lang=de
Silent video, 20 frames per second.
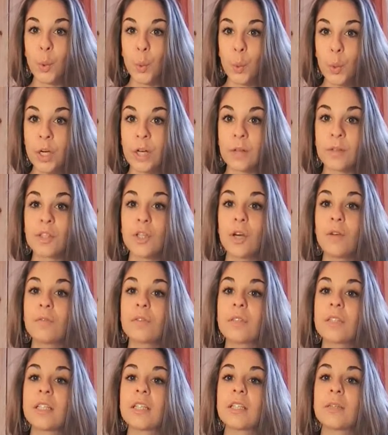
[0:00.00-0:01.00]
Schröder
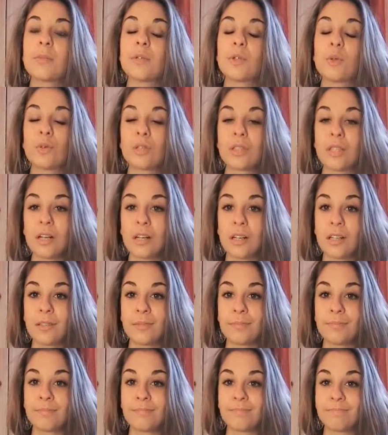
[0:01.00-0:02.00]
zofft sich mit
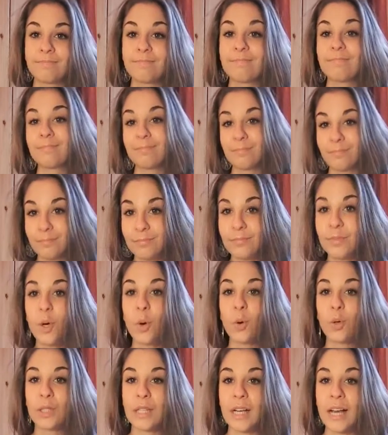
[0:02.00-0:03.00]
unserer,
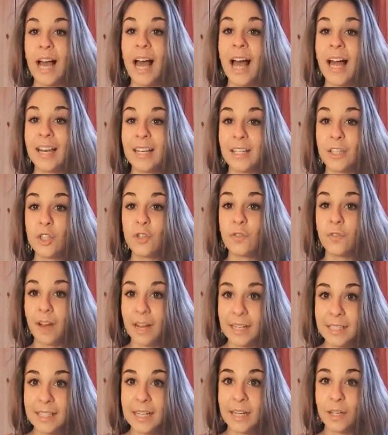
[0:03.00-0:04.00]
unserer Alice
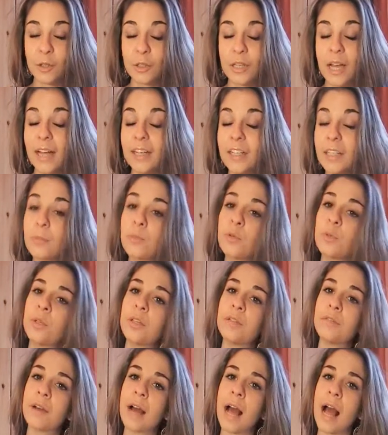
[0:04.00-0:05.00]
Schwarzer unter anderem
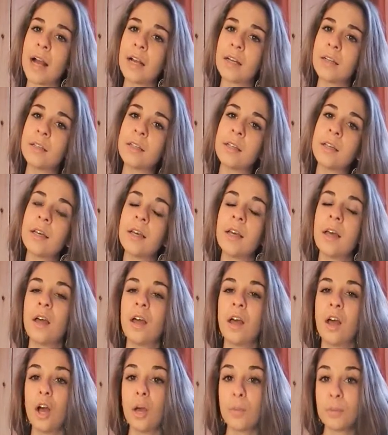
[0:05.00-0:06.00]
über die Frage,
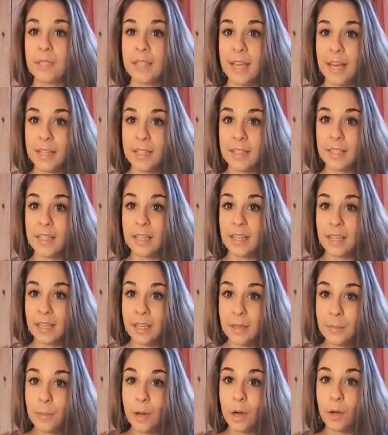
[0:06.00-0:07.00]
ob Sex
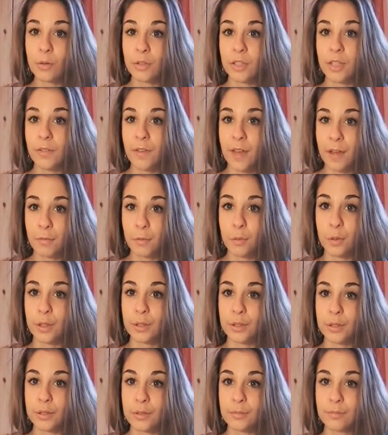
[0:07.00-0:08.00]
immer Unterwerfung
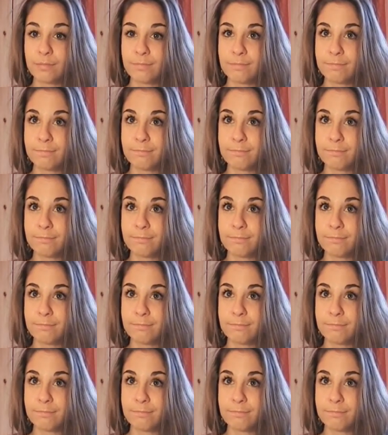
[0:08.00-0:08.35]
ist.